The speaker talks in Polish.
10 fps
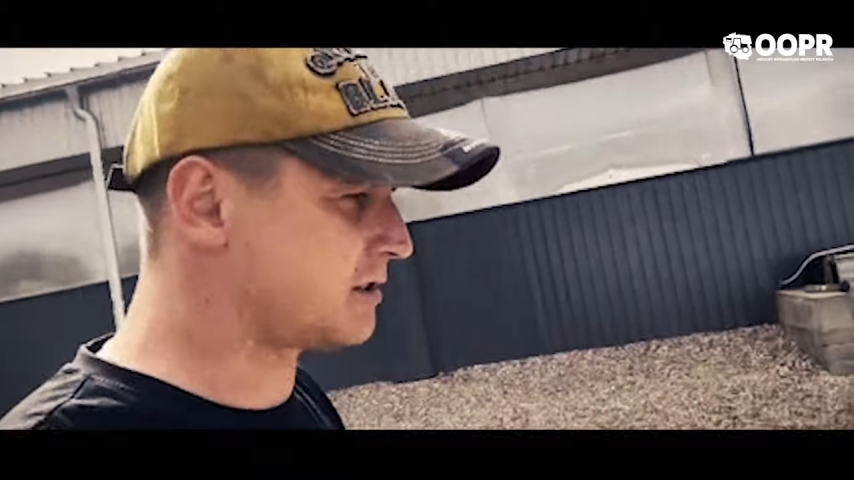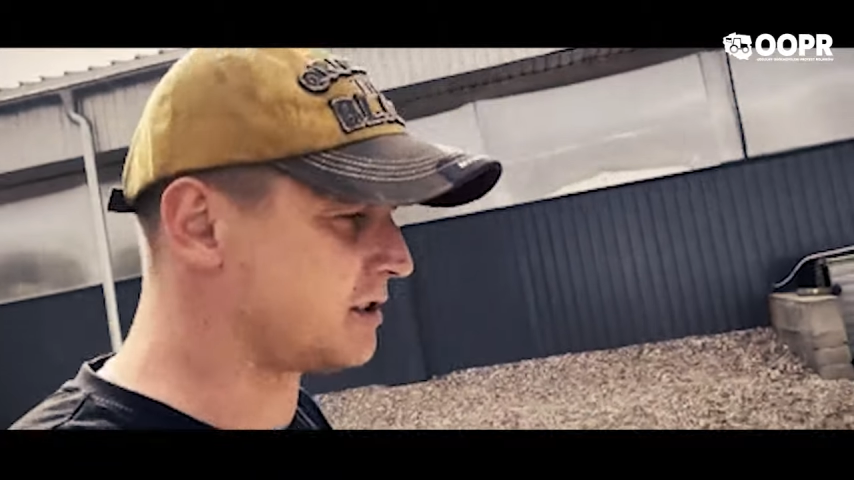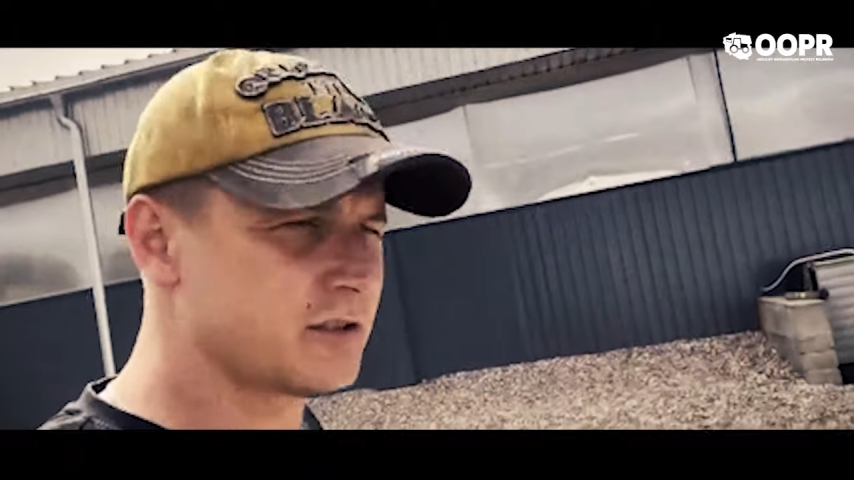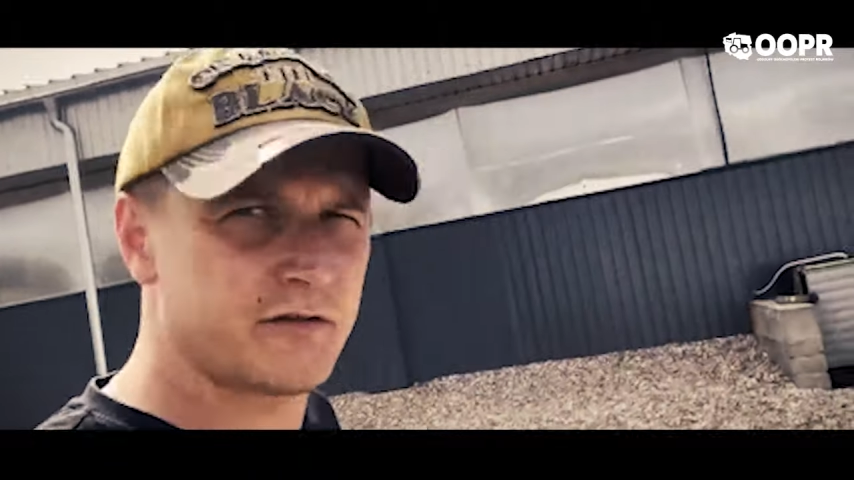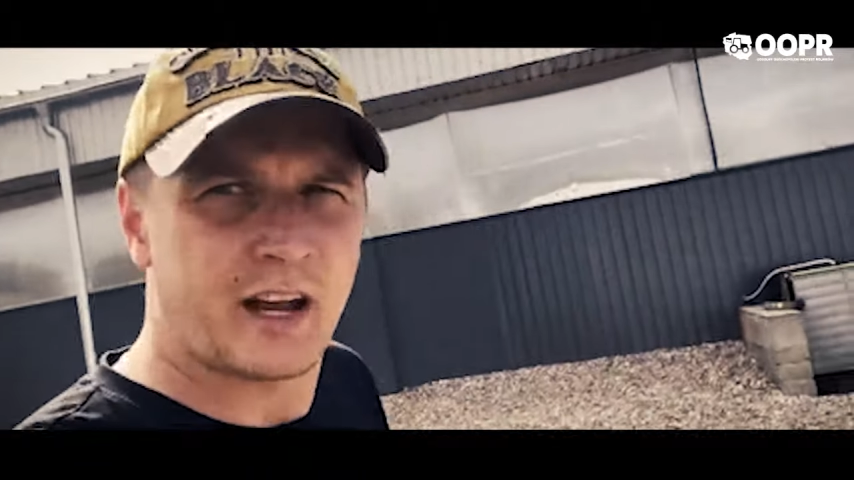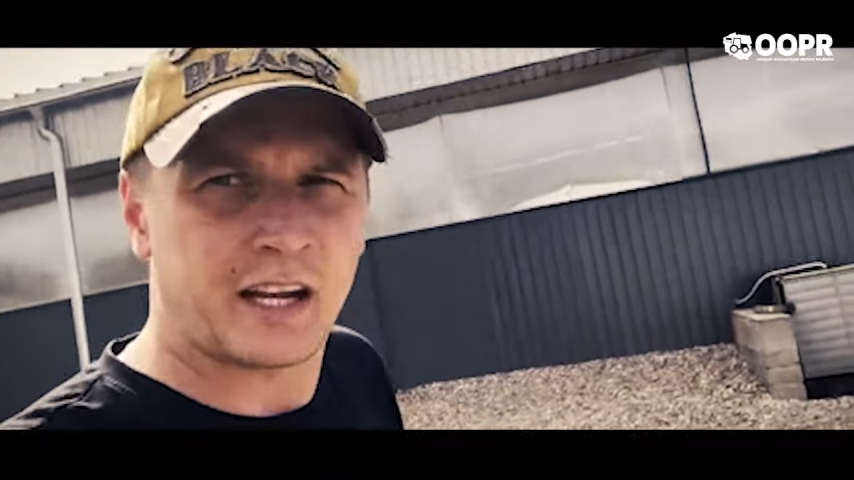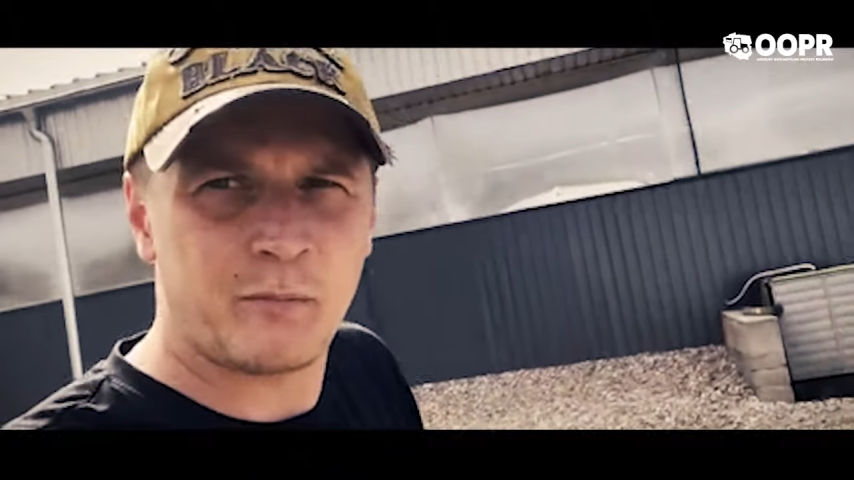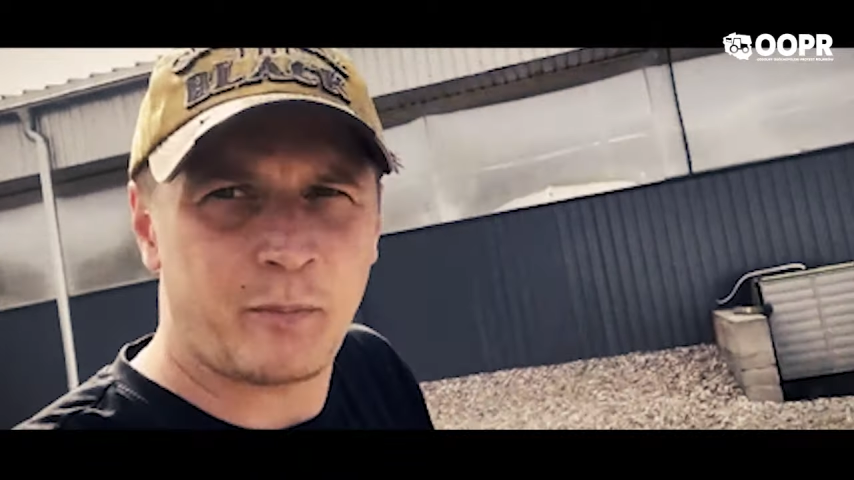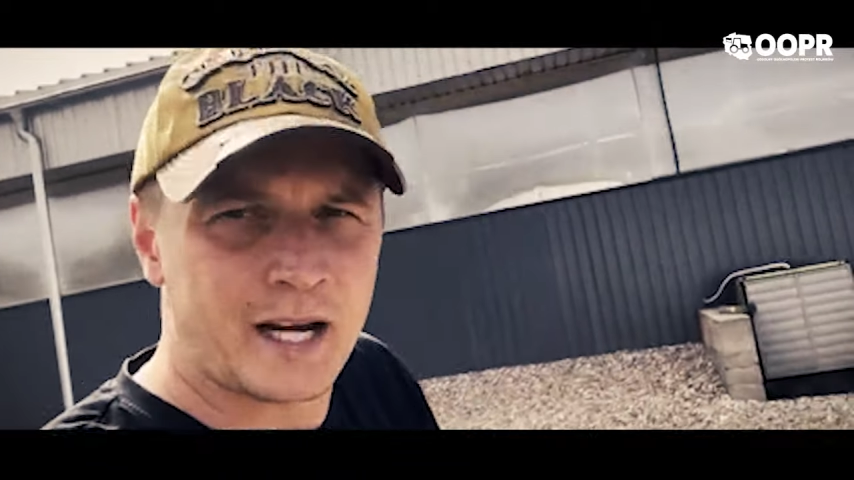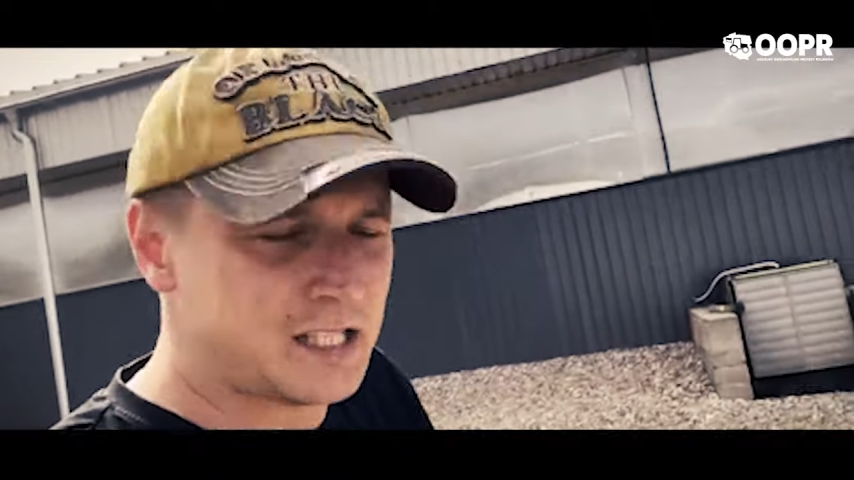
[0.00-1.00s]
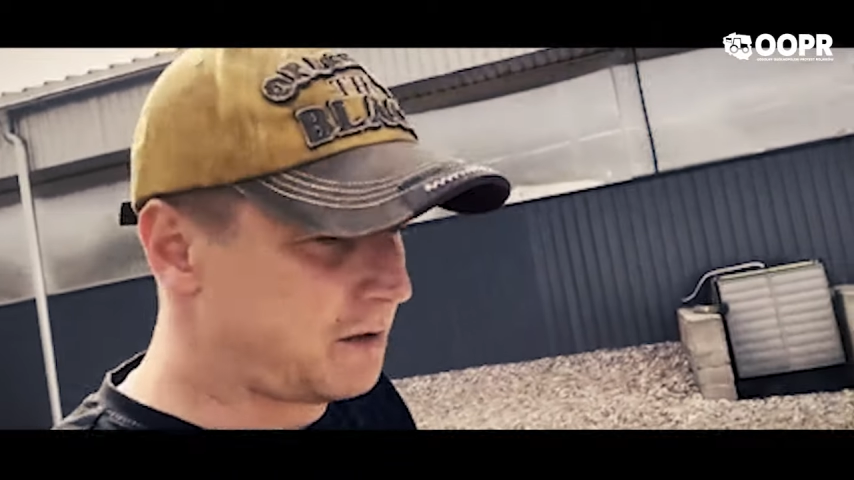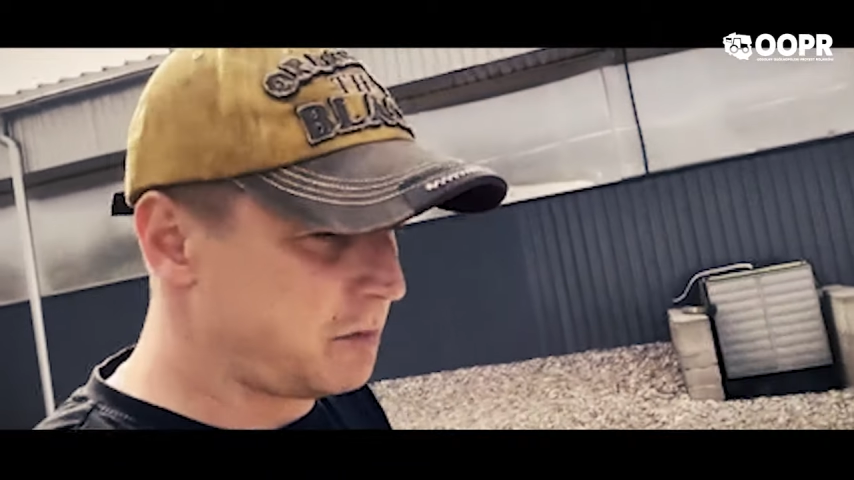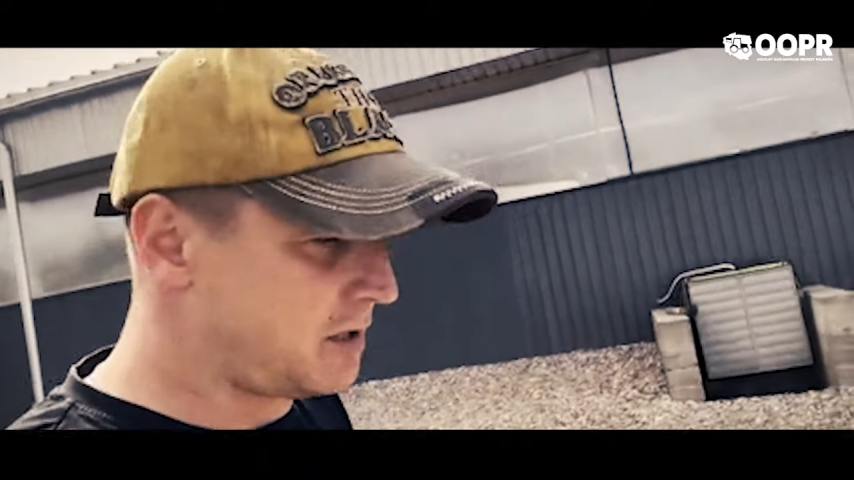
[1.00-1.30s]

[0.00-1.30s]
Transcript: jak żyć? W jakim państwie my